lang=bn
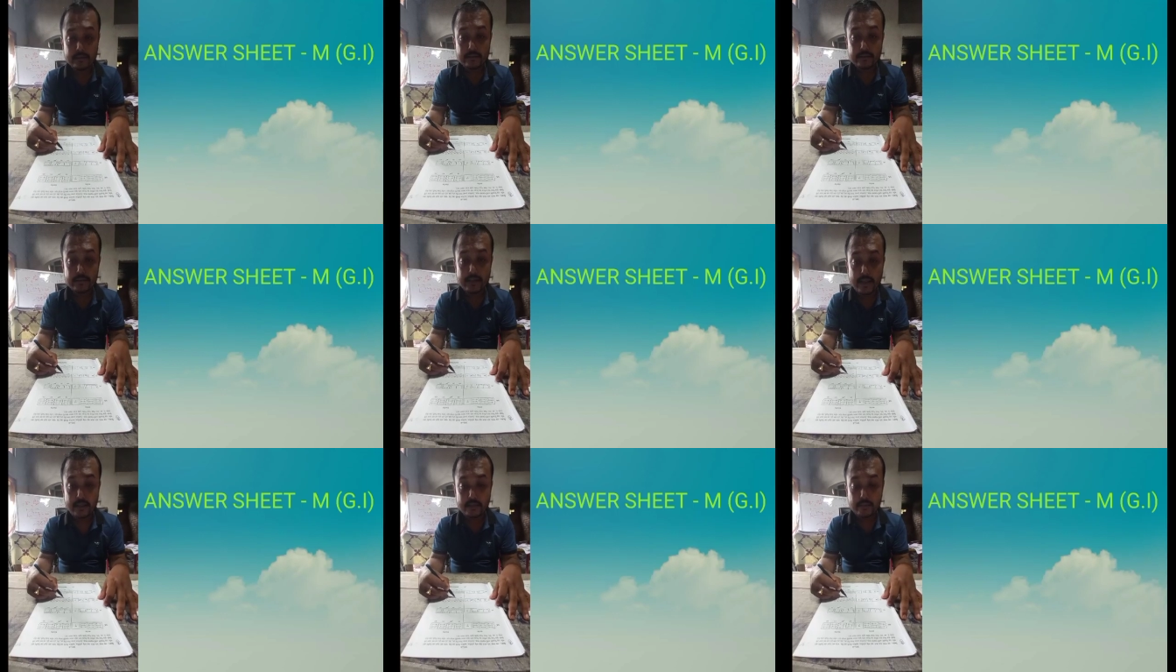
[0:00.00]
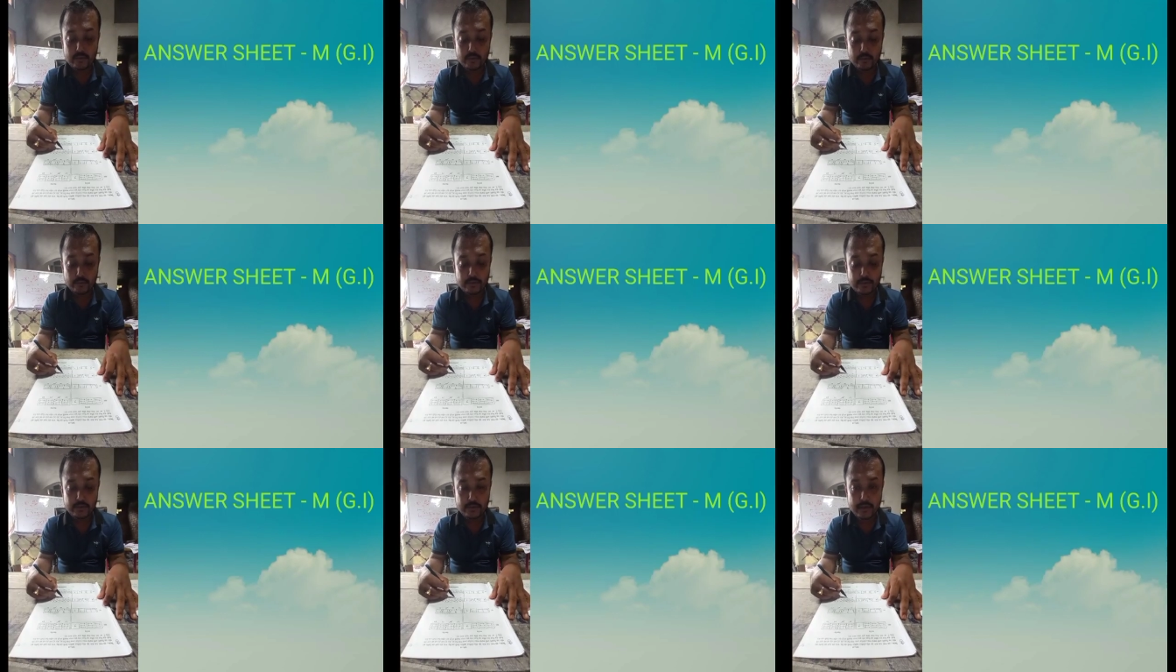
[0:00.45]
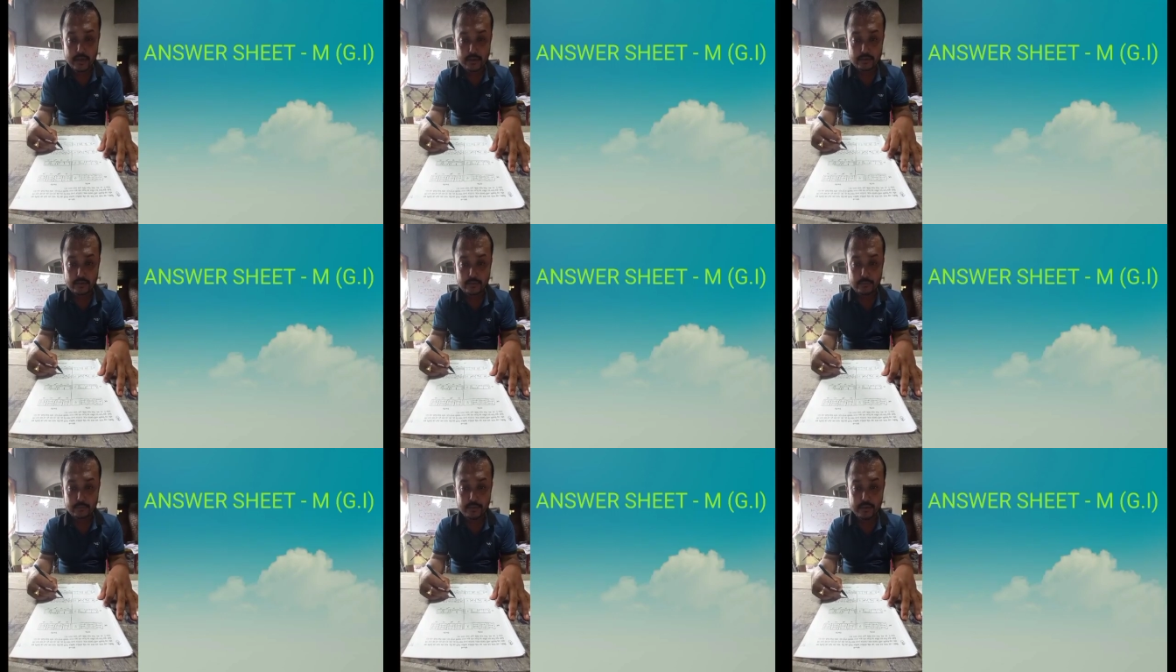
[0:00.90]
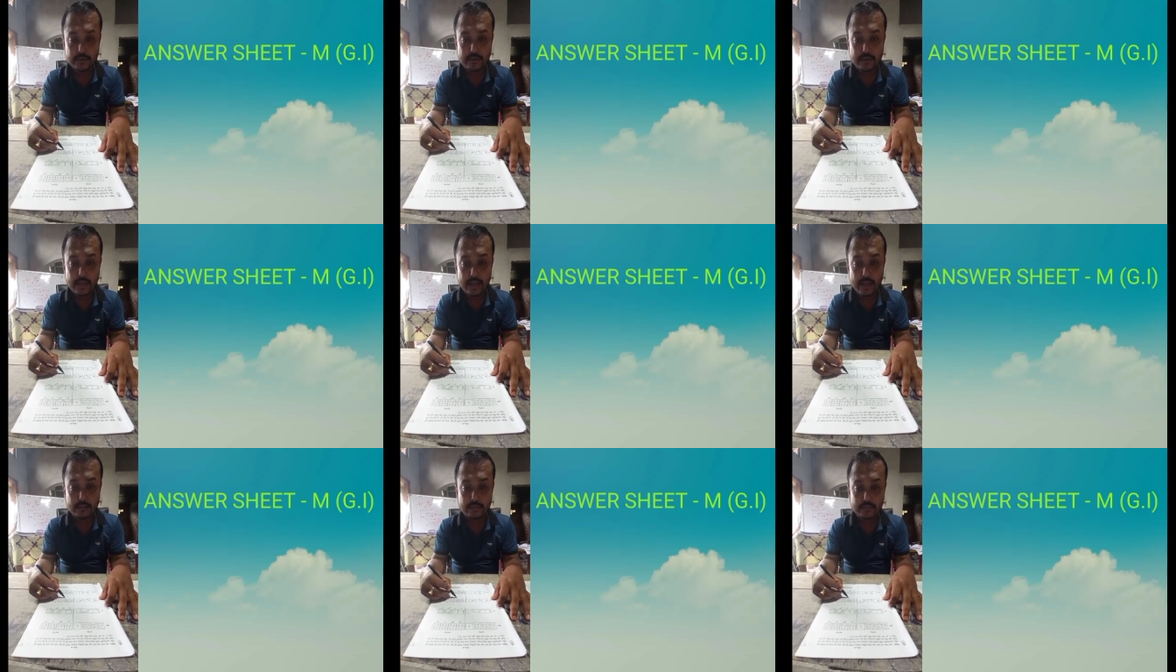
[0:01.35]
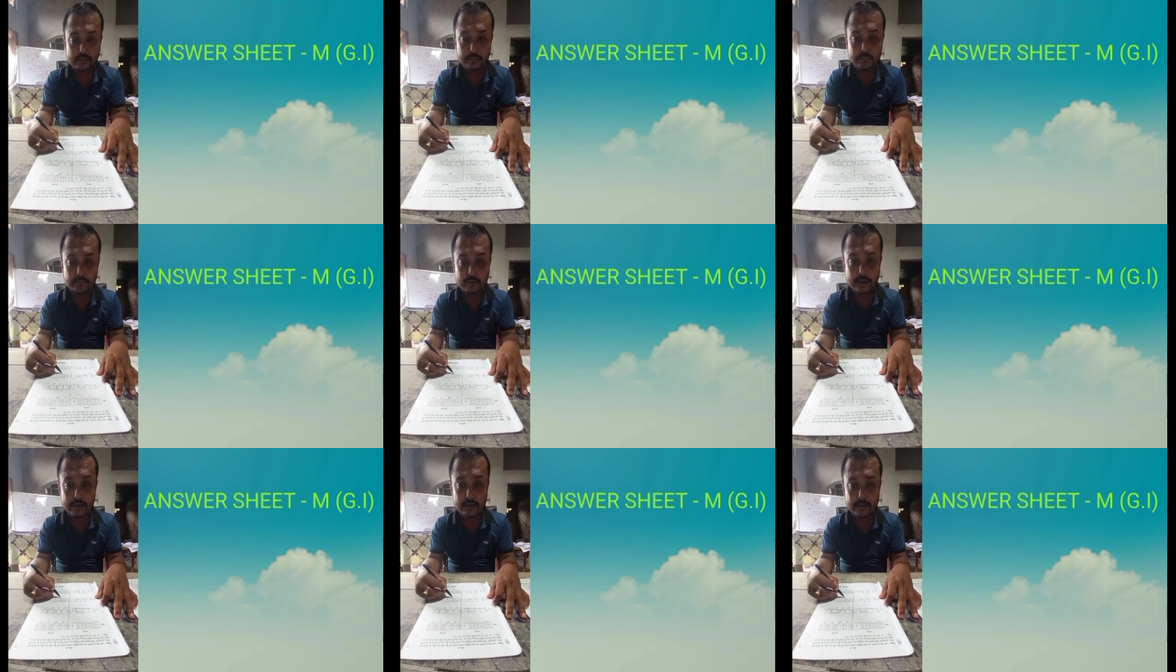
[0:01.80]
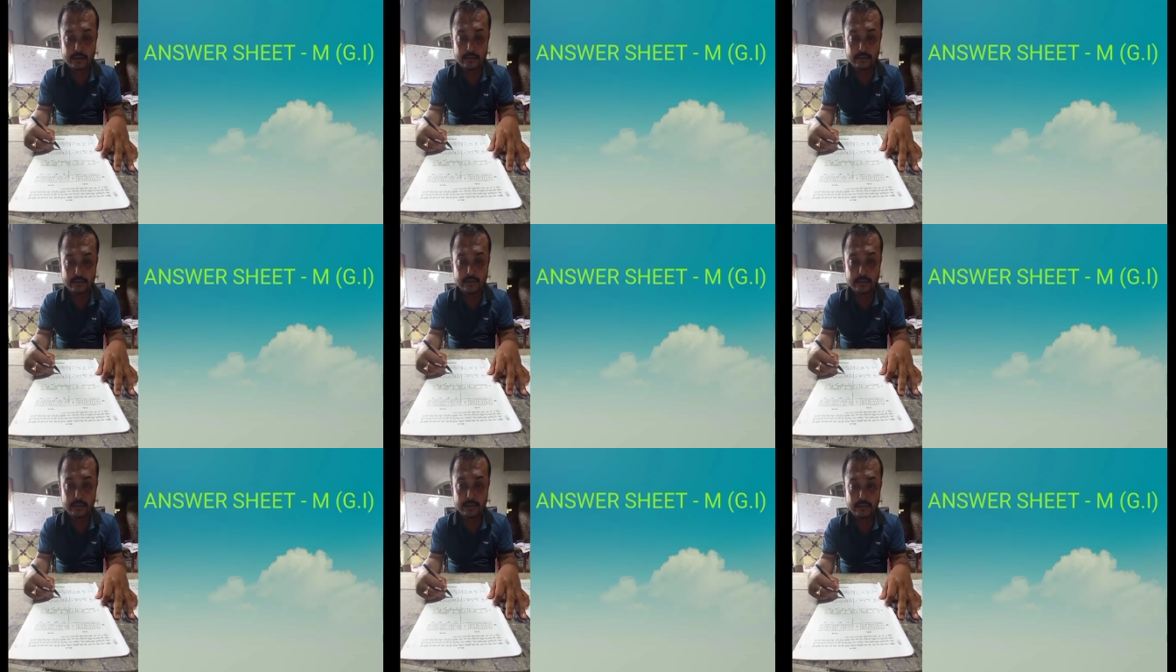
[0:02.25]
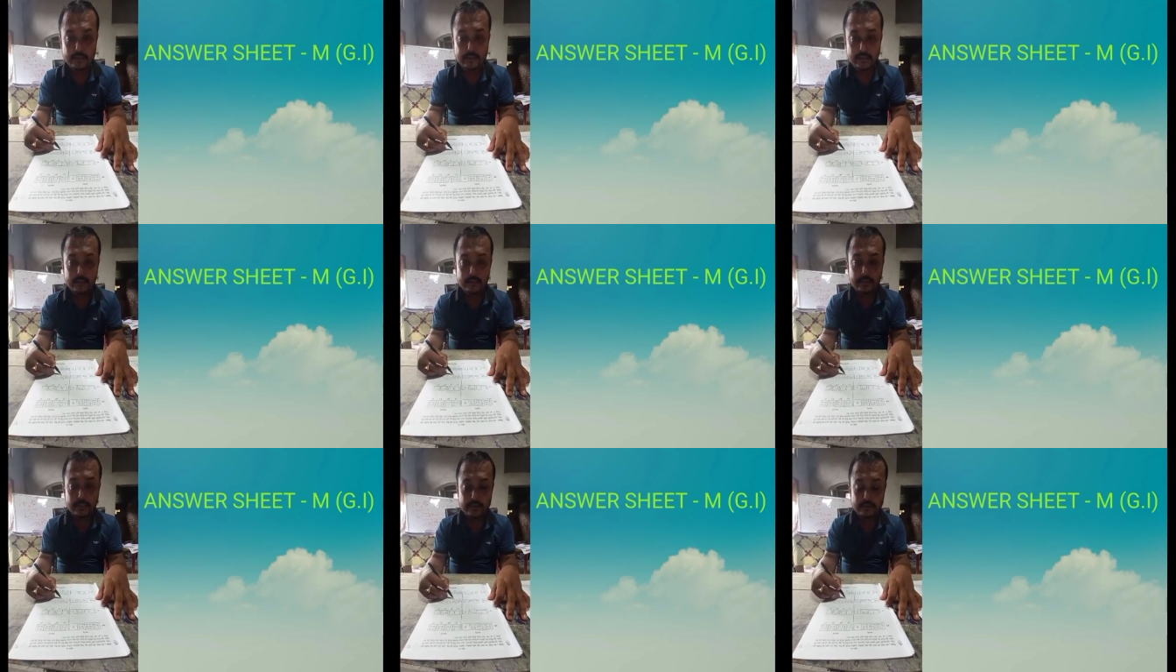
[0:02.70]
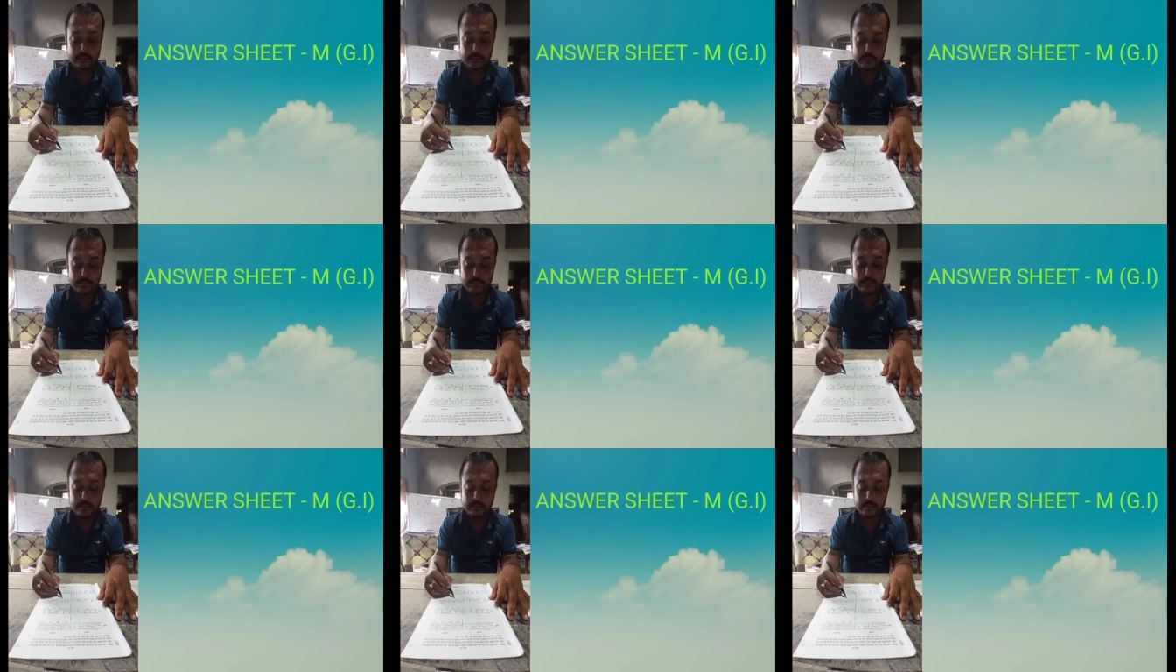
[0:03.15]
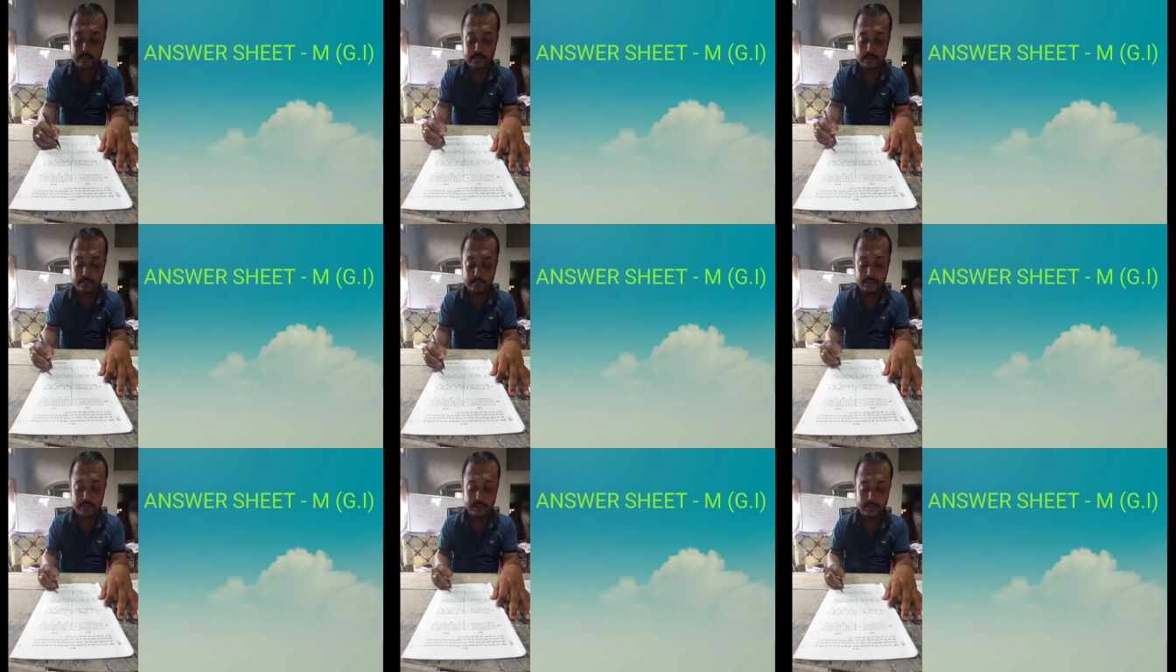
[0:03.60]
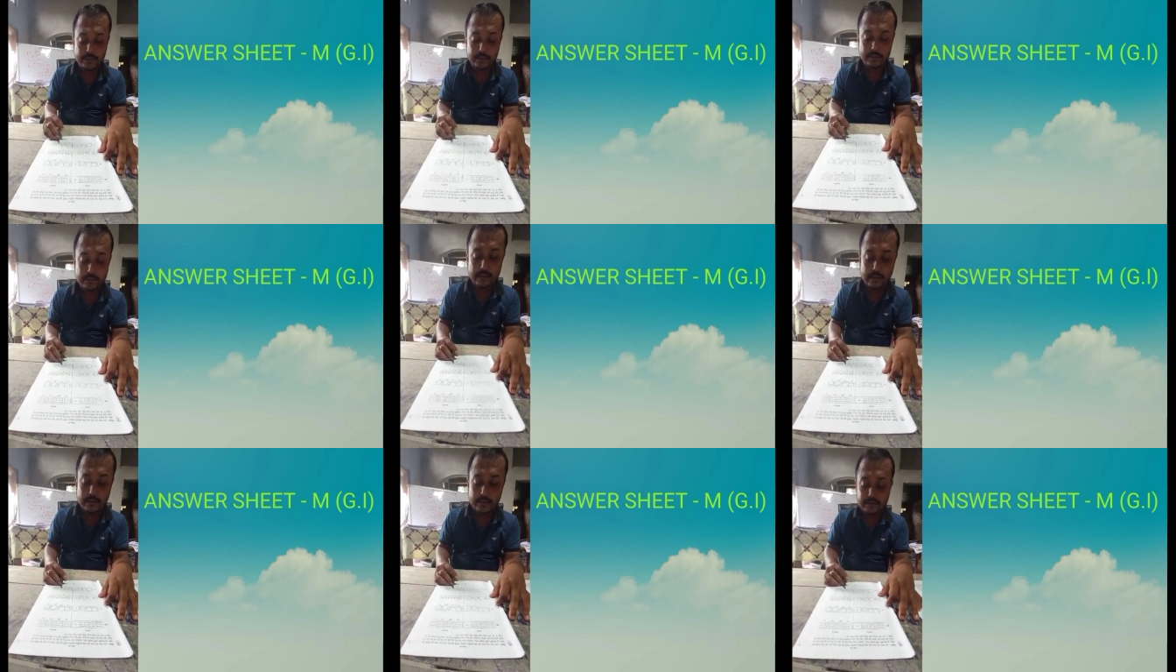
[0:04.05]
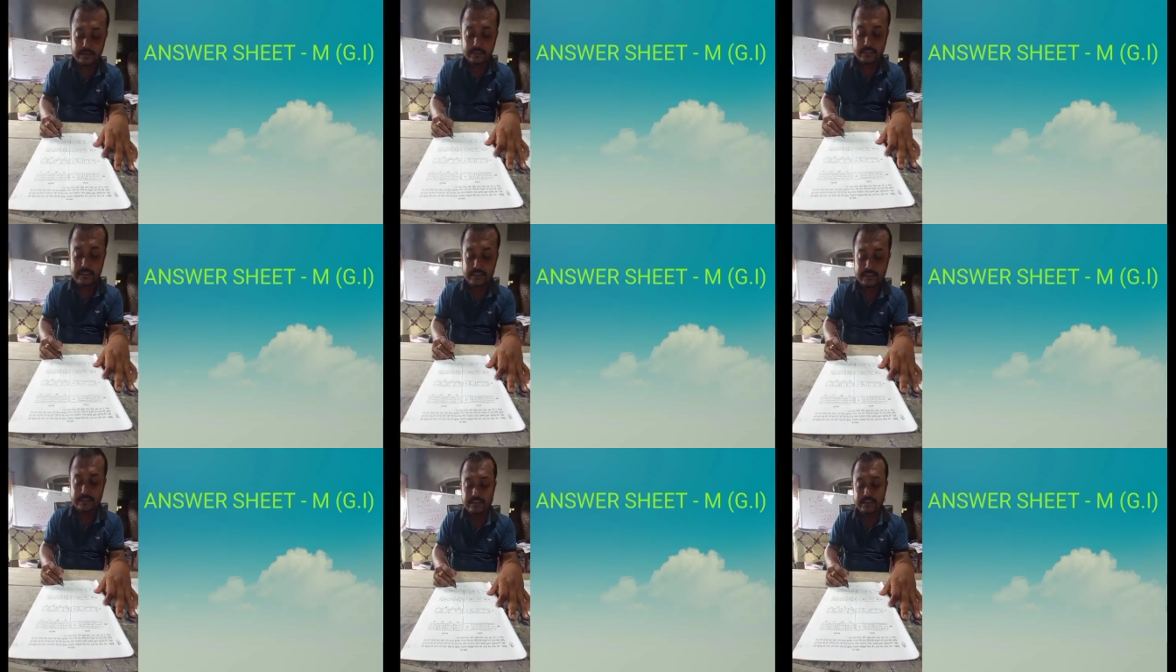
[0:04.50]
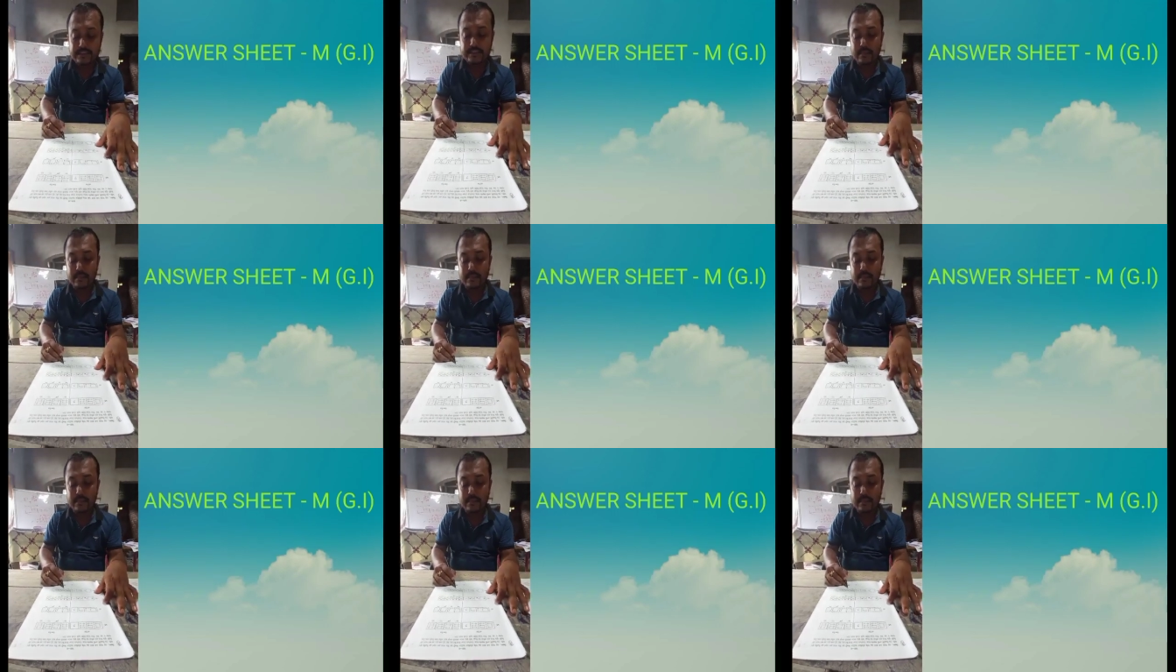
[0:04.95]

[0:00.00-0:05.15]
যে একদম কি একদম বি একদম কারেক্ট আছে এখানে ফিফটিন নাম্বারে বি সিক্সটিন